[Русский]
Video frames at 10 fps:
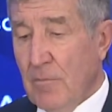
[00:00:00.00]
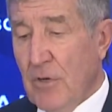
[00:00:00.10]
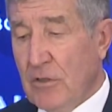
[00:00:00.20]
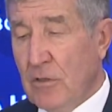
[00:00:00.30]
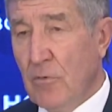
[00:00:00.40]

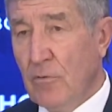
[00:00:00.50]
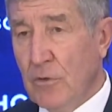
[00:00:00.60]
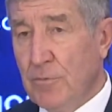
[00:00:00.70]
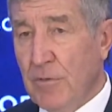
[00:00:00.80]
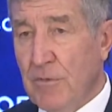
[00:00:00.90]
Поэтому
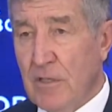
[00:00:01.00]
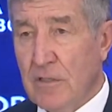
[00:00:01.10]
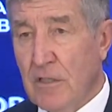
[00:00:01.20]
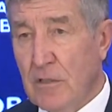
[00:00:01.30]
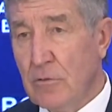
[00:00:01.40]
вот примерно
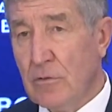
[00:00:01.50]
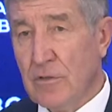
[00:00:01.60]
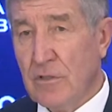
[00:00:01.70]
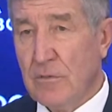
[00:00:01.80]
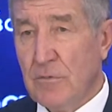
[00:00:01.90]
так
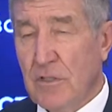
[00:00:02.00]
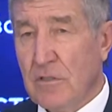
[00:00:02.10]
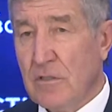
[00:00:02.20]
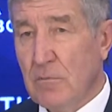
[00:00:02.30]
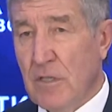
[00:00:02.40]
должен
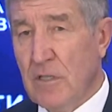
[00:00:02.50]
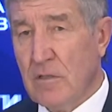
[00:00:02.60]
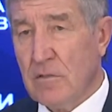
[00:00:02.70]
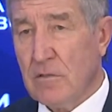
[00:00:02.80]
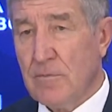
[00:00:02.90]
измениться
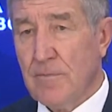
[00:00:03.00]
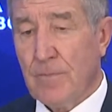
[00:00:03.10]
баланс,